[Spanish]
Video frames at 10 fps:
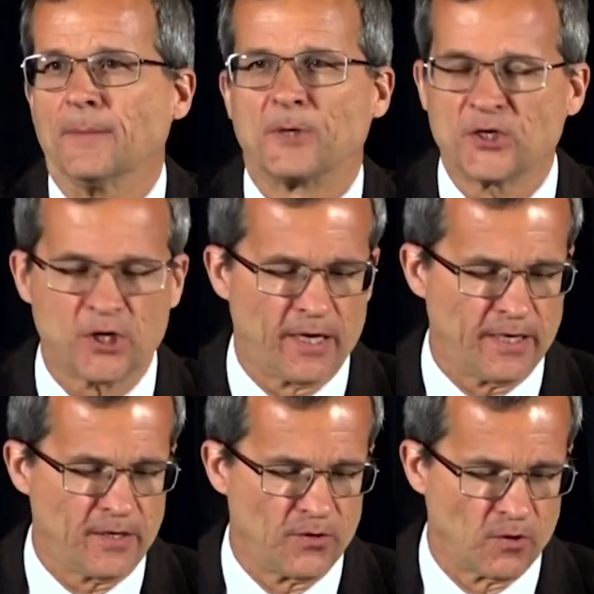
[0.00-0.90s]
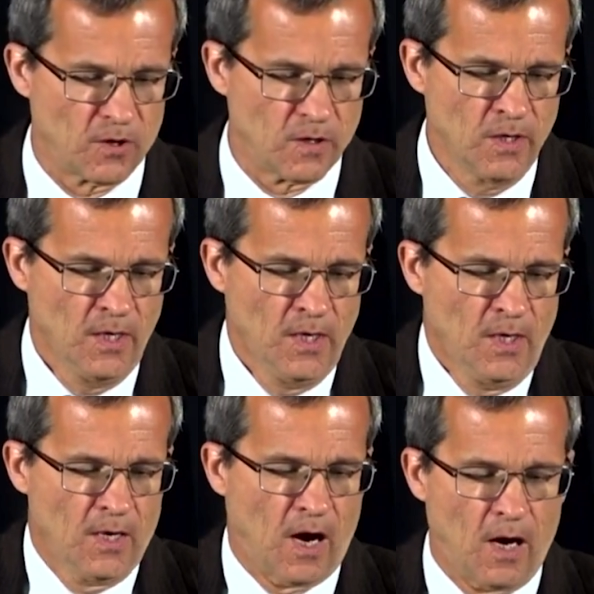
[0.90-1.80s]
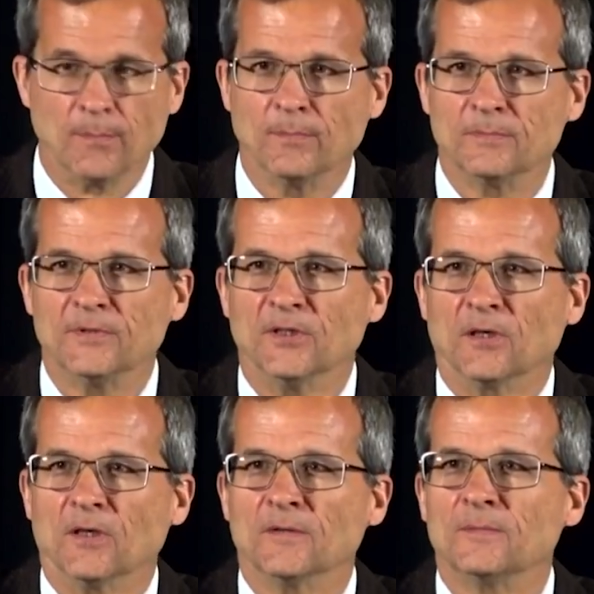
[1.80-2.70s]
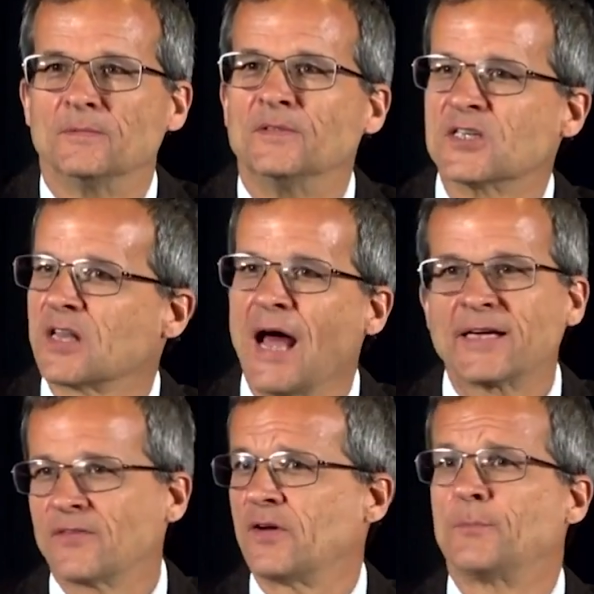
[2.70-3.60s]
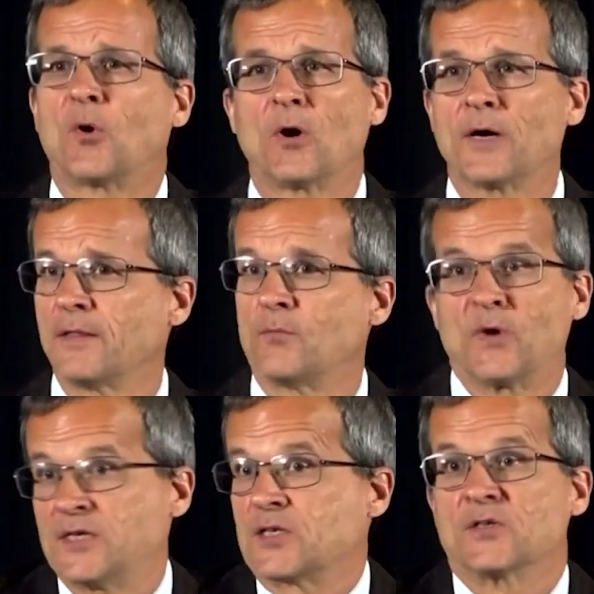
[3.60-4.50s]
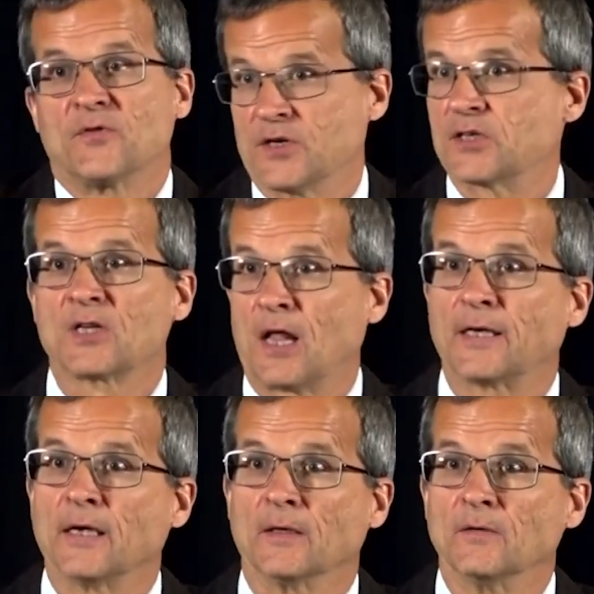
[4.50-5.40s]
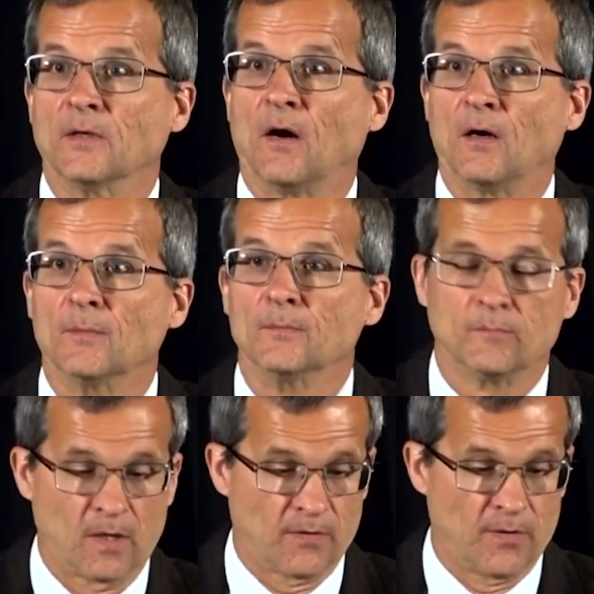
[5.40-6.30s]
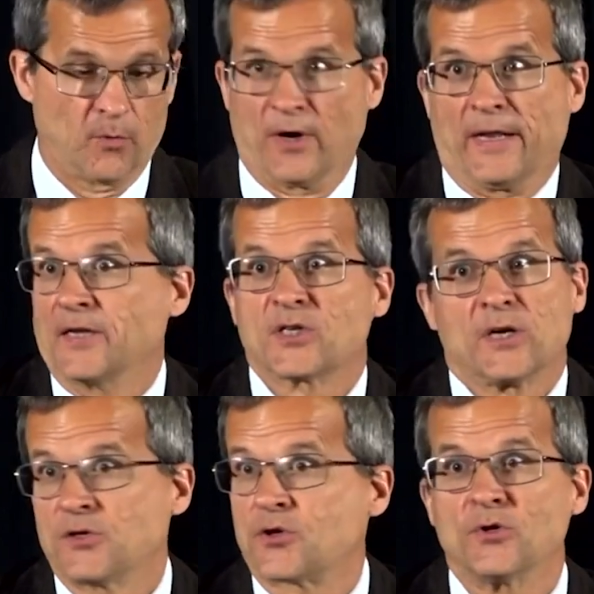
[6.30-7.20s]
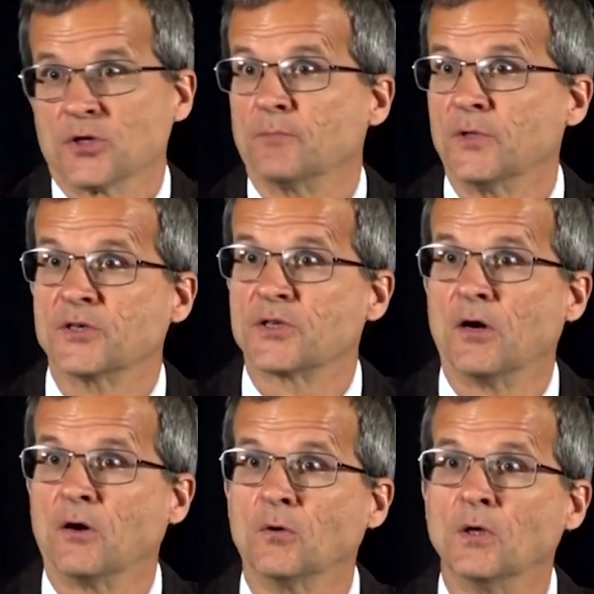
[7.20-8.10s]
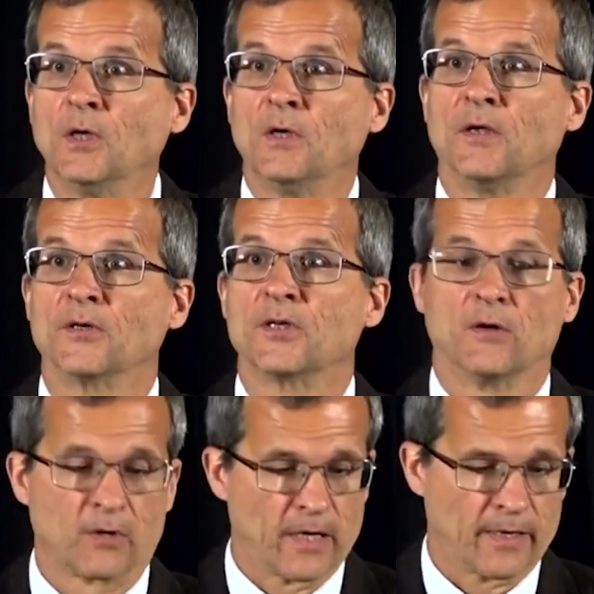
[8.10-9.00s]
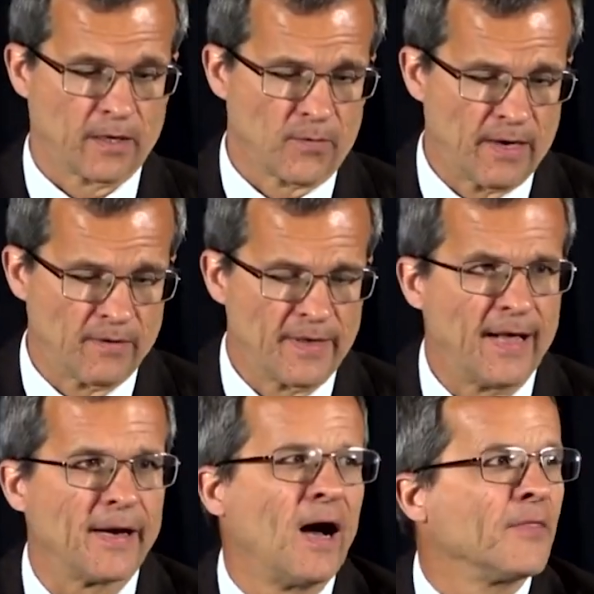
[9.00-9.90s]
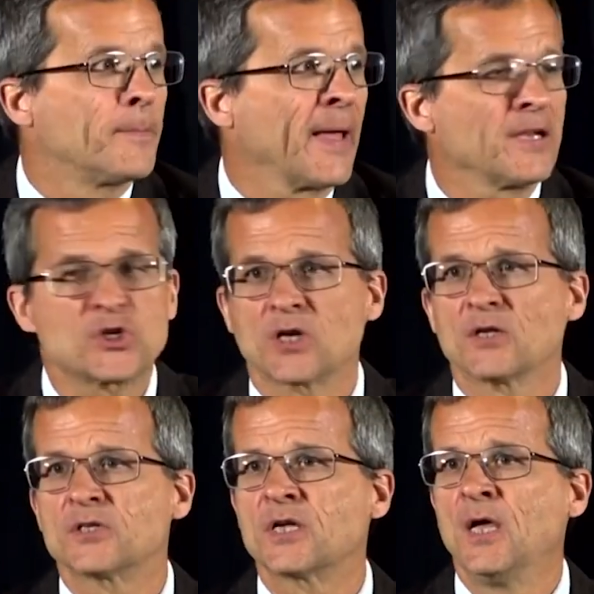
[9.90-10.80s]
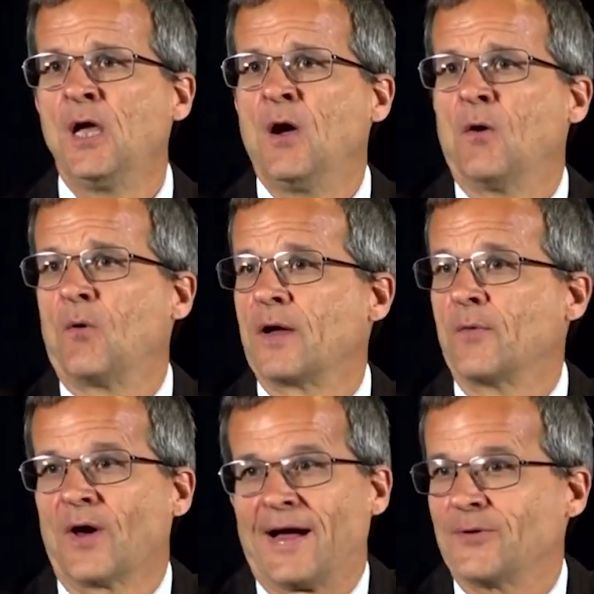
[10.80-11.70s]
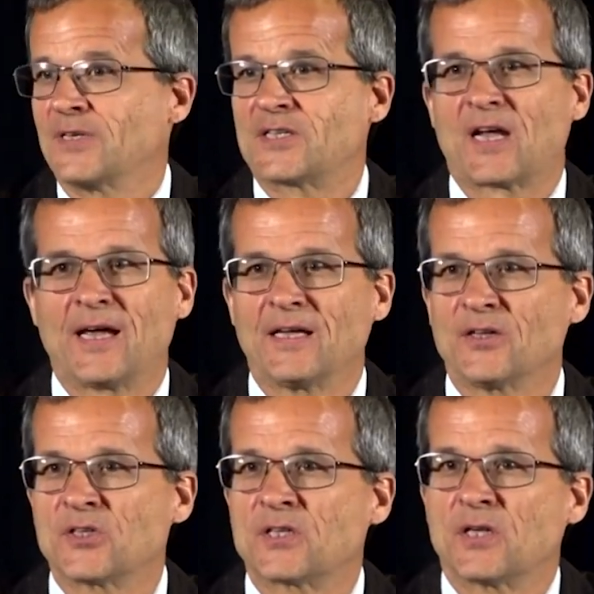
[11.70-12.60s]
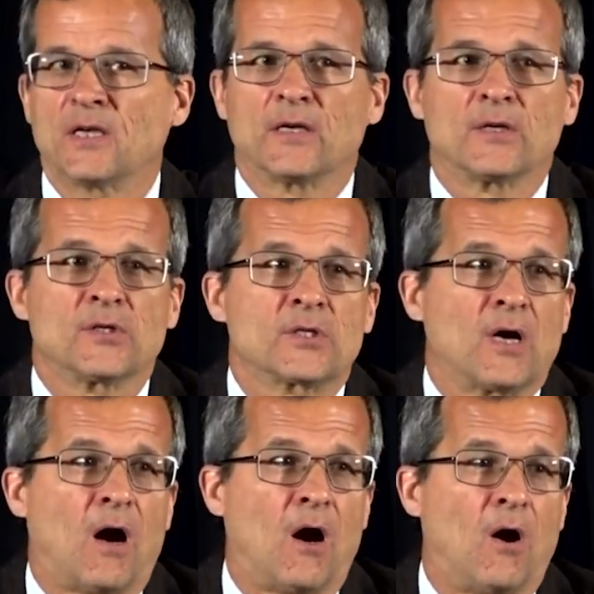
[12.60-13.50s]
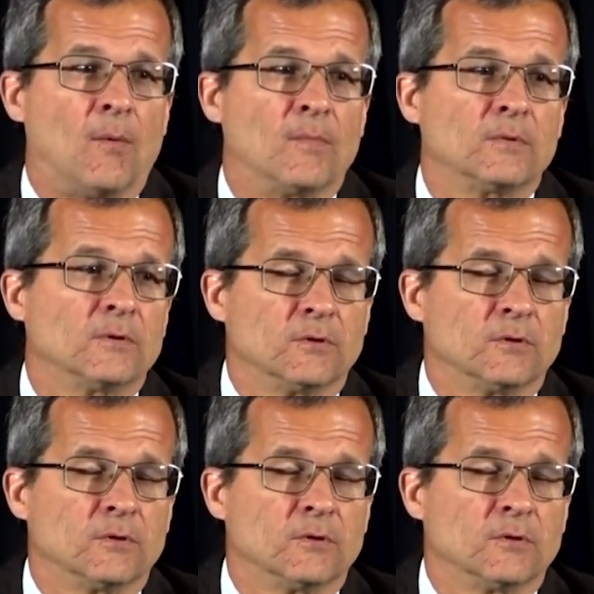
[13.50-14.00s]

y nuestro enfoque hacia el futuro, pero ciertamente aprecio eh, que a usted no le guste la Junta y sus razones. Es una intrusión. No, eso, eso no se puede negar. En cuanto a las pensiones, lo que yo diría